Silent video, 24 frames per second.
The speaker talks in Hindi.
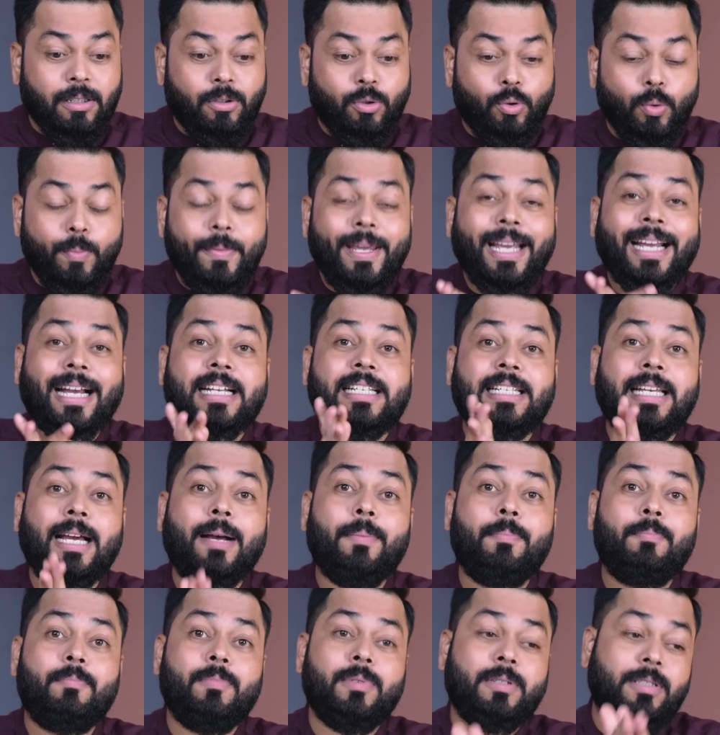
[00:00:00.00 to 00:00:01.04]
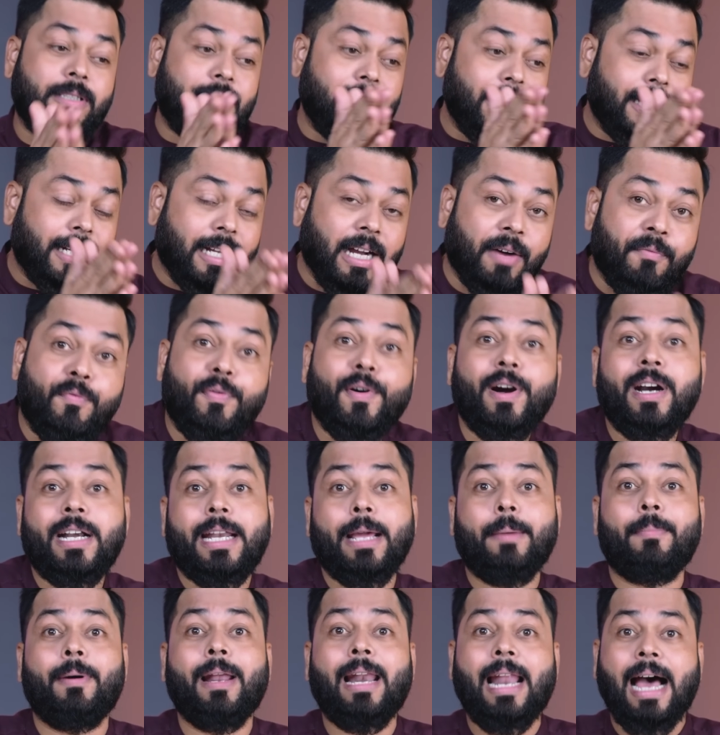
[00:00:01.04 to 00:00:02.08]
तुम्ही कशाशी
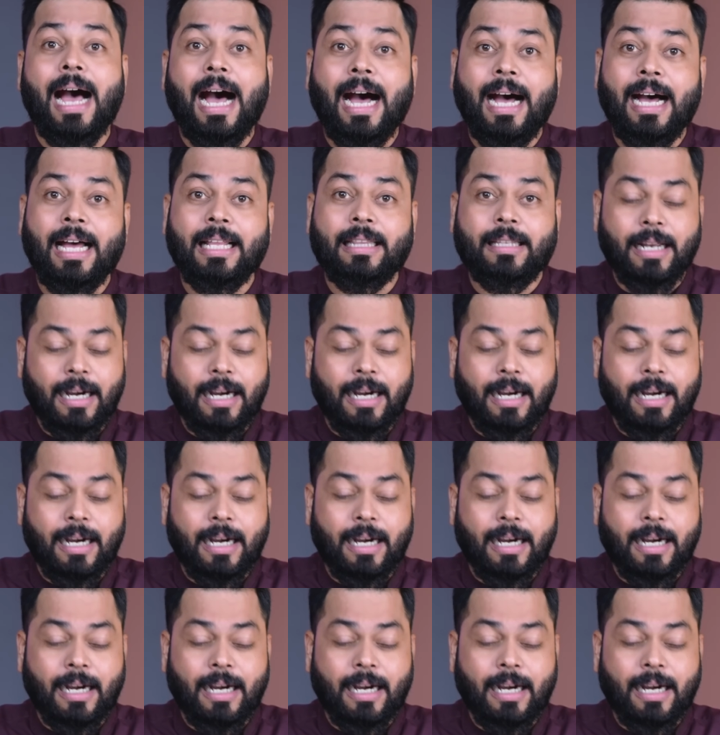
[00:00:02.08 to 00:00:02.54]
कम्फर्टेबल आहात